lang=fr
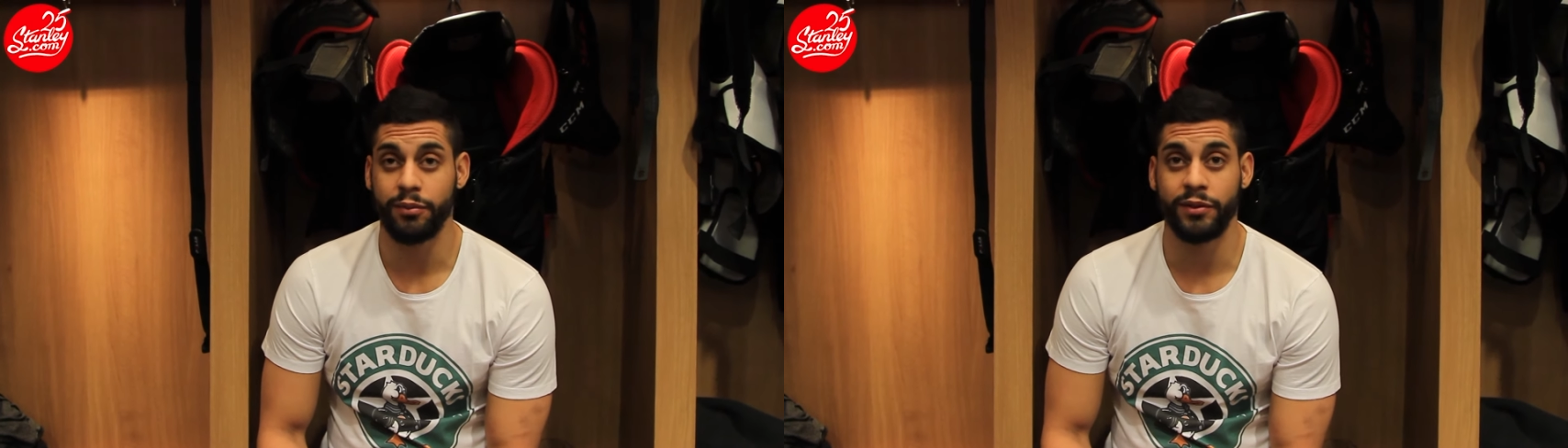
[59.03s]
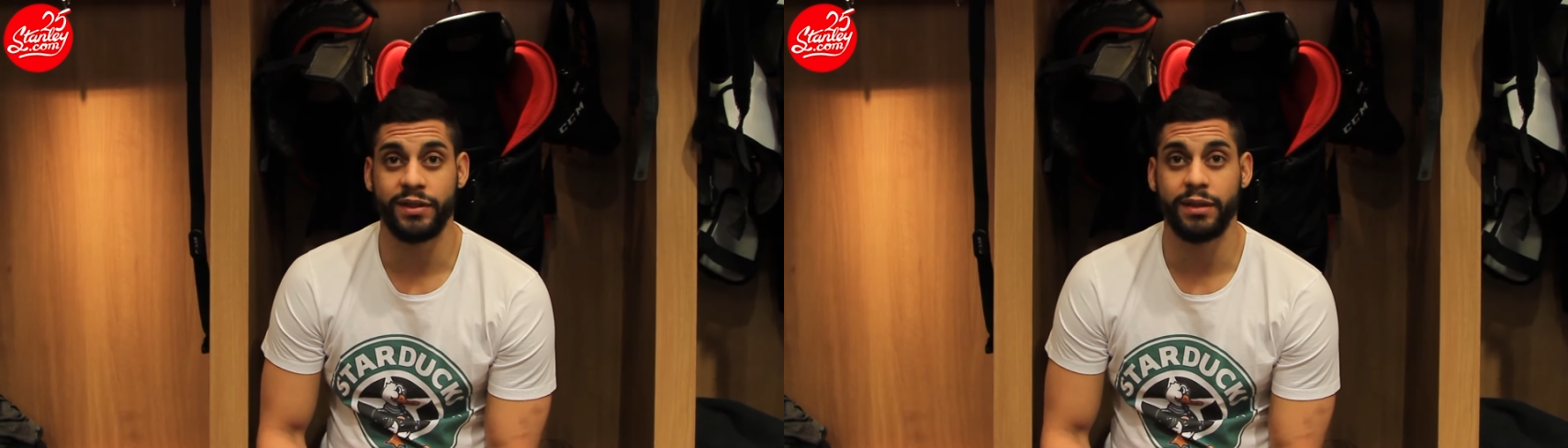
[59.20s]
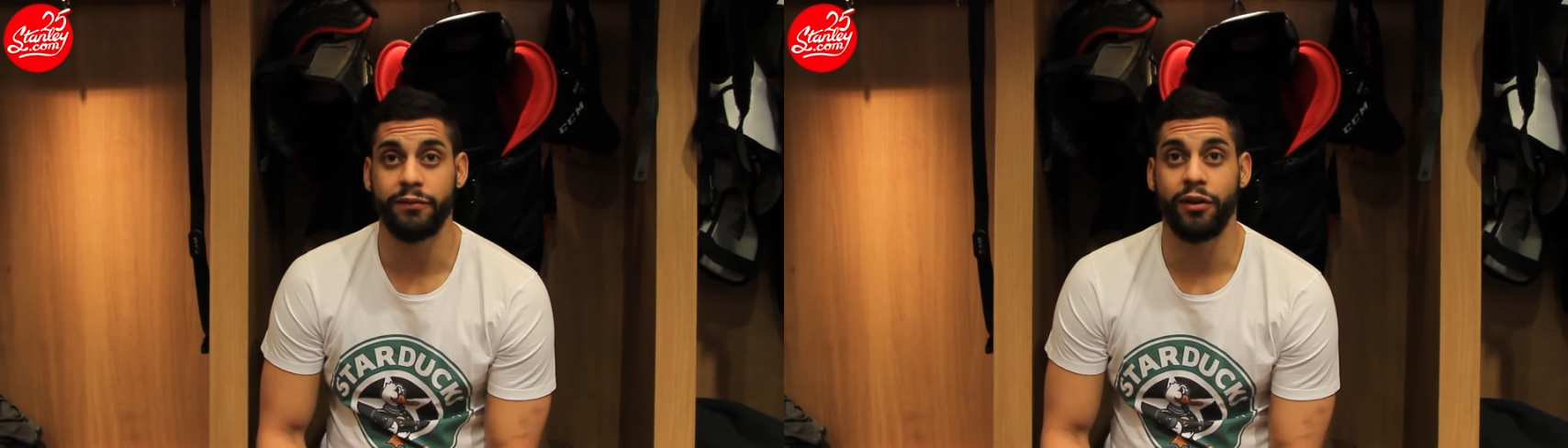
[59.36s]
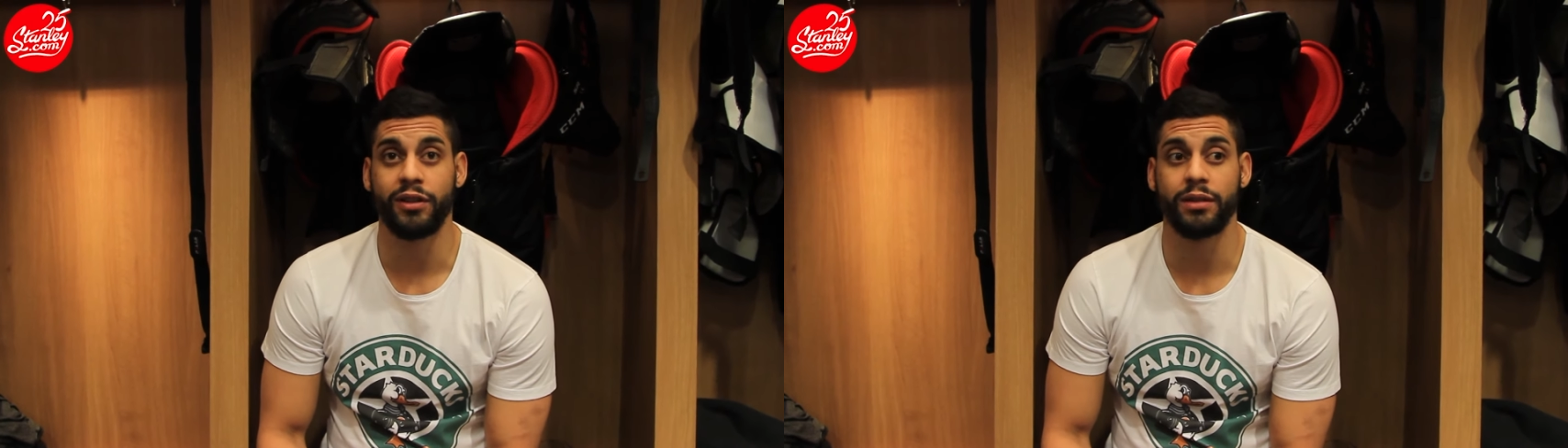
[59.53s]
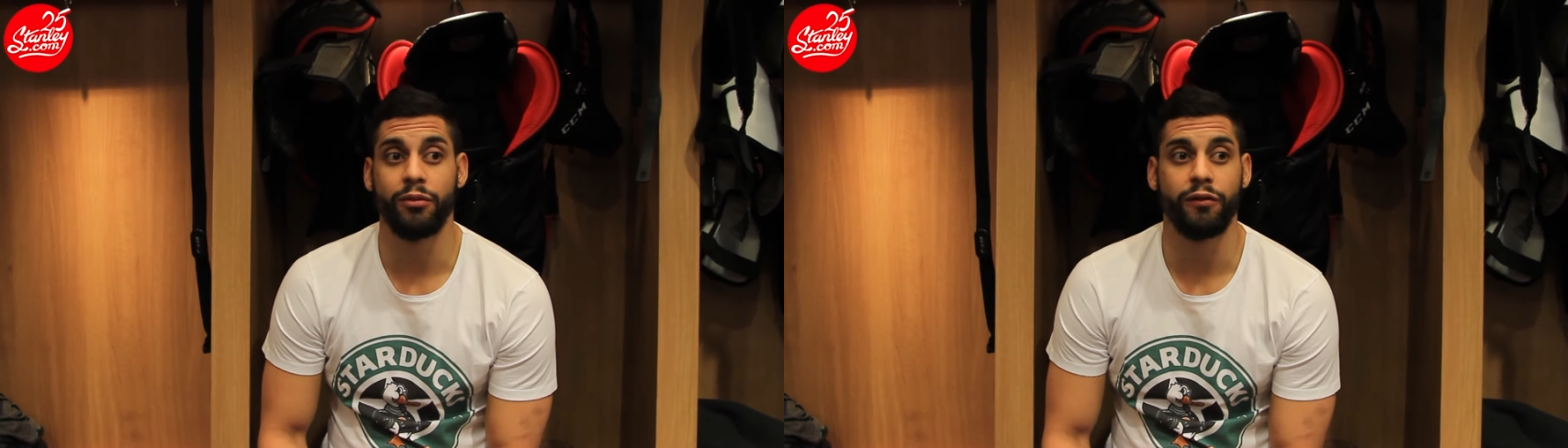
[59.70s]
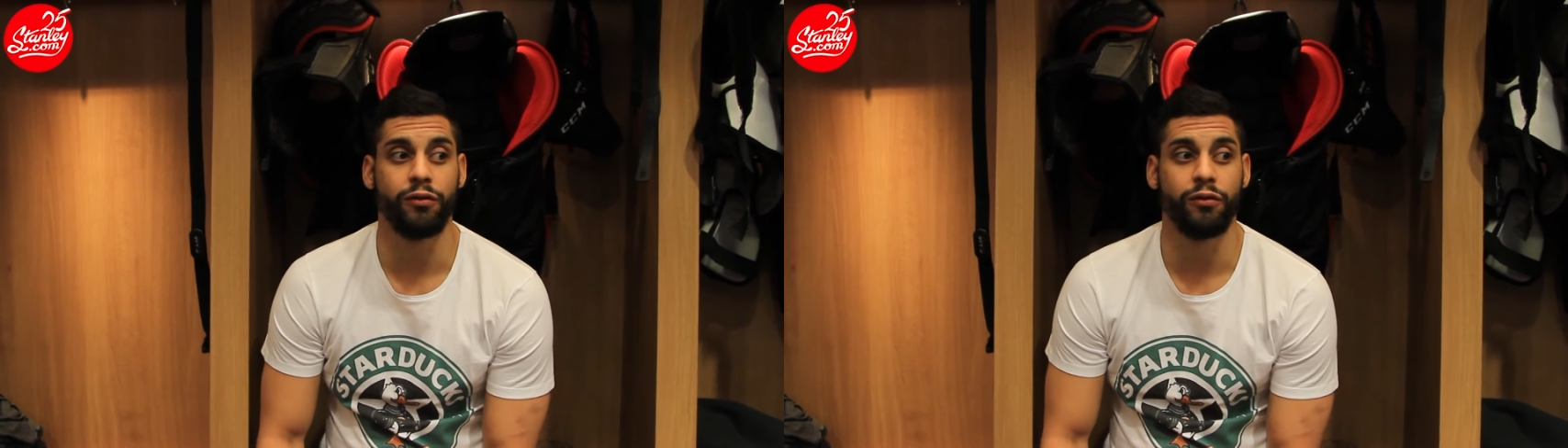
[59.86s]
est possible forcément,